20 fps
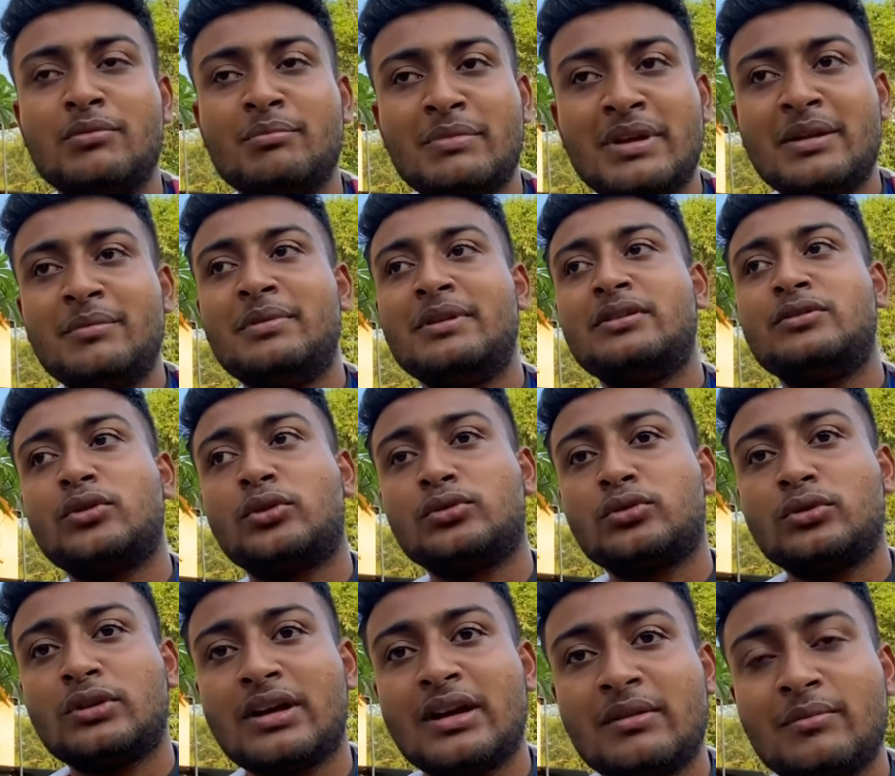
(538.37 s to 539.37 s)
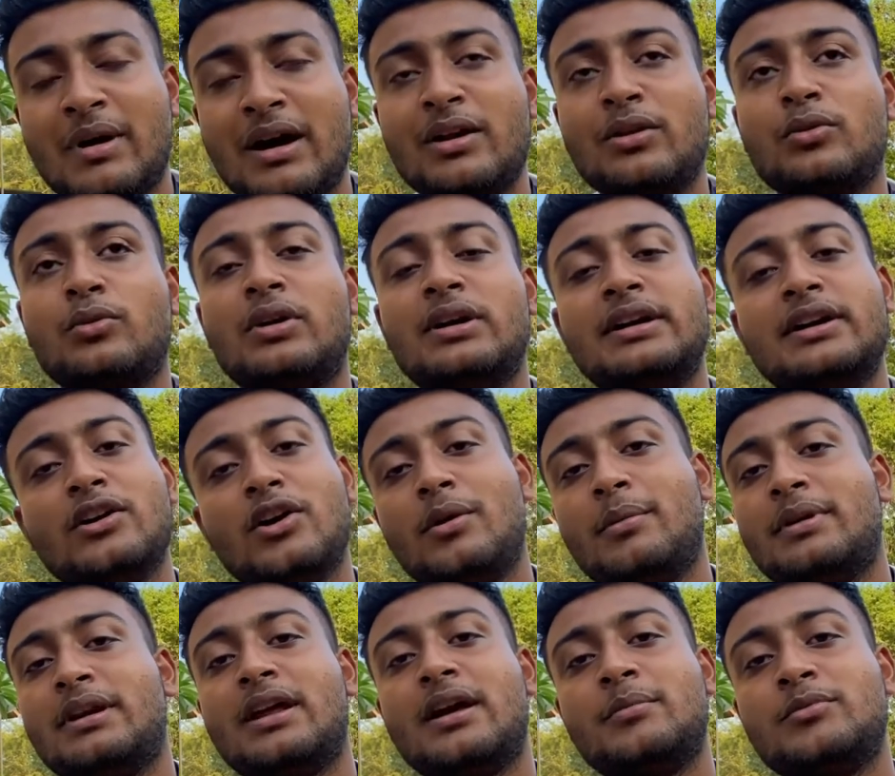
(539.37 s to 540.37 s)
মেবি ততটা ভালো কোয়ালিটি
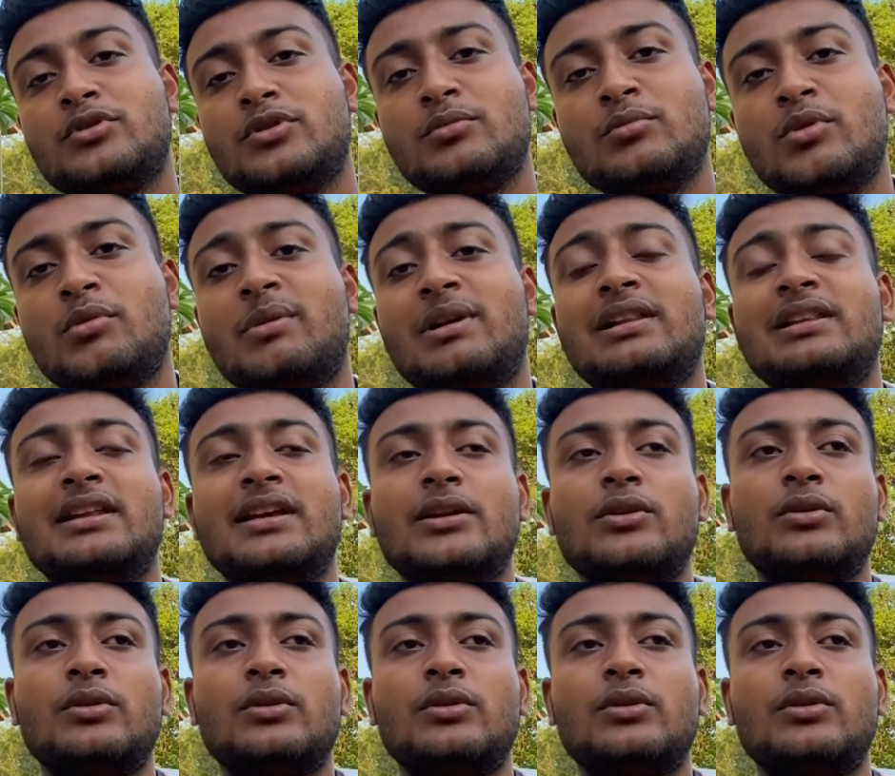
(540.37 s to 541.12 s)
হবে না আমি যদি মোবাইল দিয়ে